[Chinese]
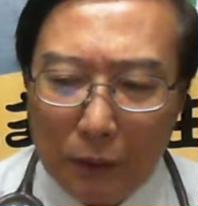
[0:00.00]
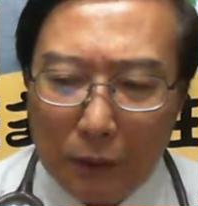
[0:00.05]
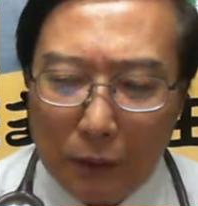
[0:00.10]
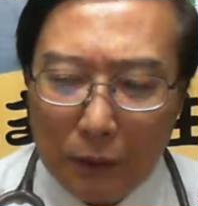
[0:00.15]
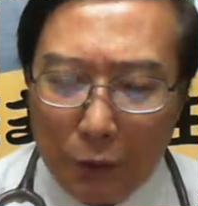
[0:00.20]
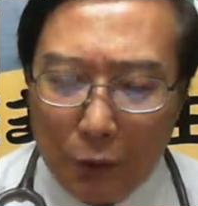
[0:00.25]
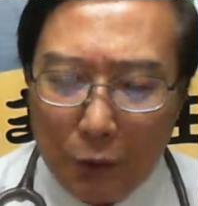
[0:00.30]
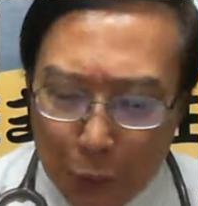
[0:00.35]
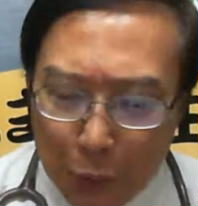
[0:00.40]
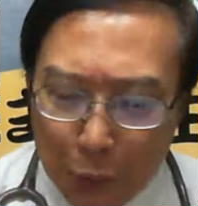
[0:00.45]

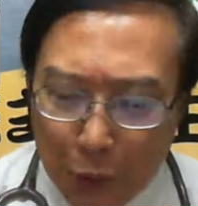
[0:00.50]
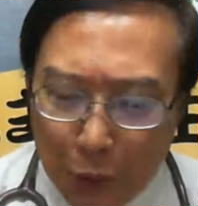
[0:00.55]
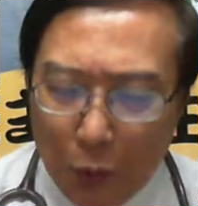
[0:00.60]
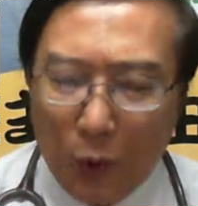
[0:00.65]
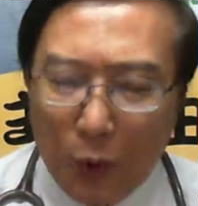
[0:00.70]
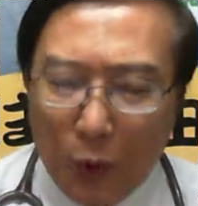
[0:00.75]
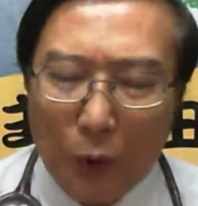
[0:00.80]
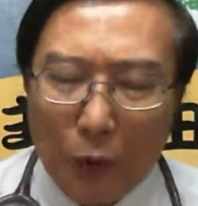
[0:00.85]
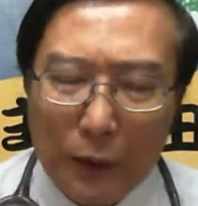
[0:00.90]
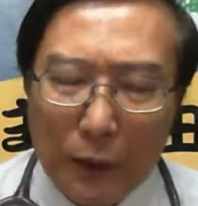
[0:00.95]
历史的
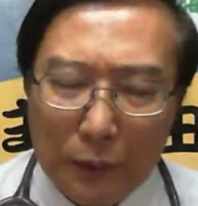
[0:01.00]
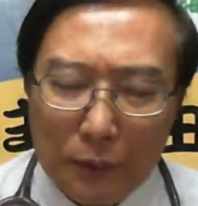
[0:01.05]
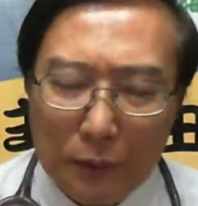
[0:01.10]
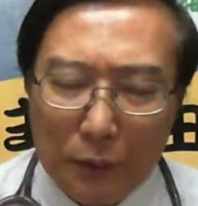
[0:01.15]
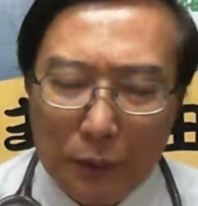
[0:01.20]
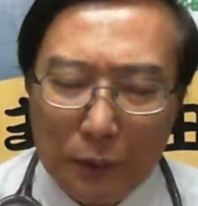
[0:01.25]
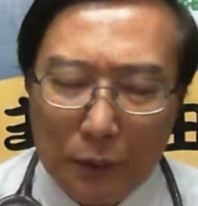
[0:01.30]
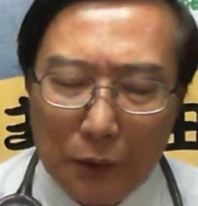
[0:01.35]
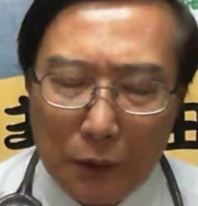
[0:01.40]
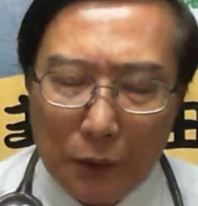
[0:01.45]
看法，
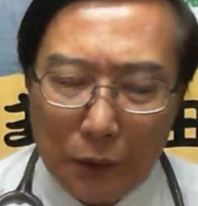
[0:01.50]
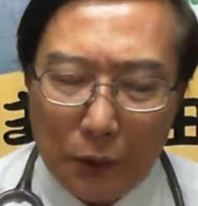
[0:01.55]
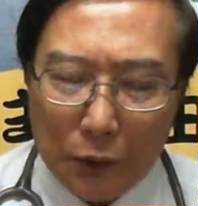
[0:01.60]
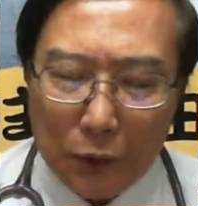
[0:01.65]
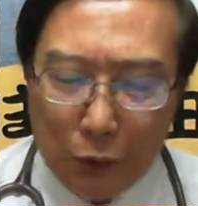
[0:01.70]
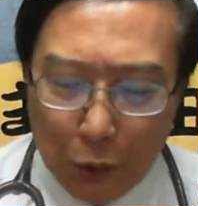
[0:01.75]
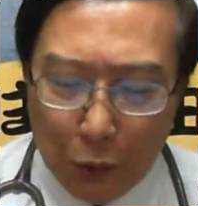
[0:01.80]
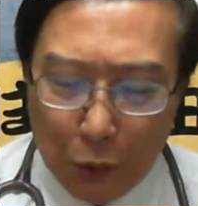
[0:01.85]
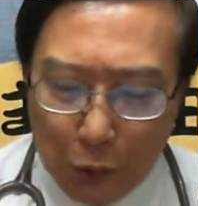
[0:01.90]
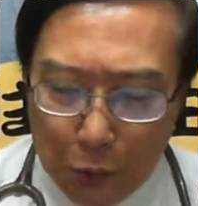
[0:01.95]

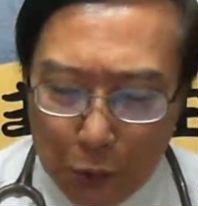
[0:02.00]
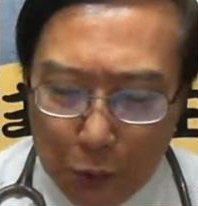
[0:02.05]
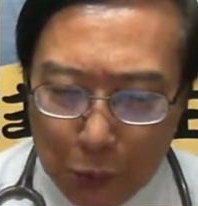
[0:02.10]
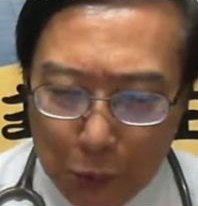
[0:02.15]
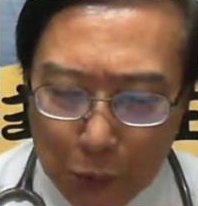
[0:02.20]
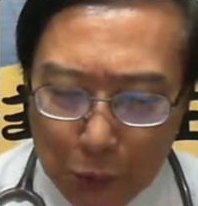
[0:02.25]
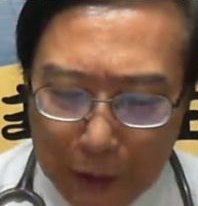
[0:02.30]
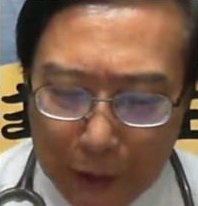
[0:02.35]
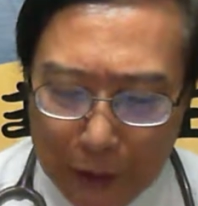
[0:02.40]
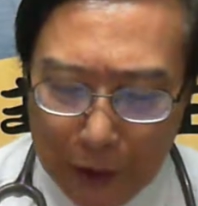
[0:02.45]
宋楚
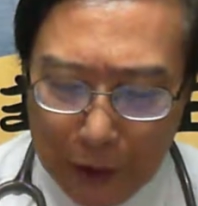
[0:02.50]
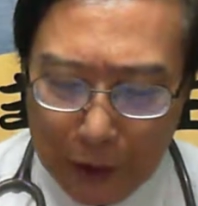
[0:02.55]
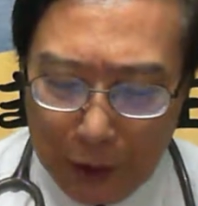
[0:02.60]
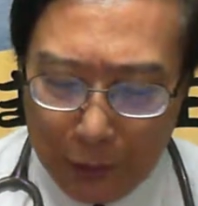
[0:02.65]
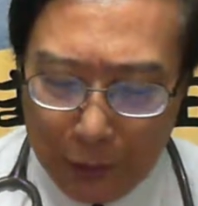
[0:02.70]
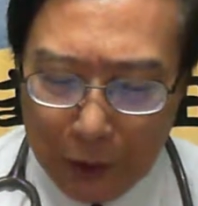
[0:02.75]
瑜这亲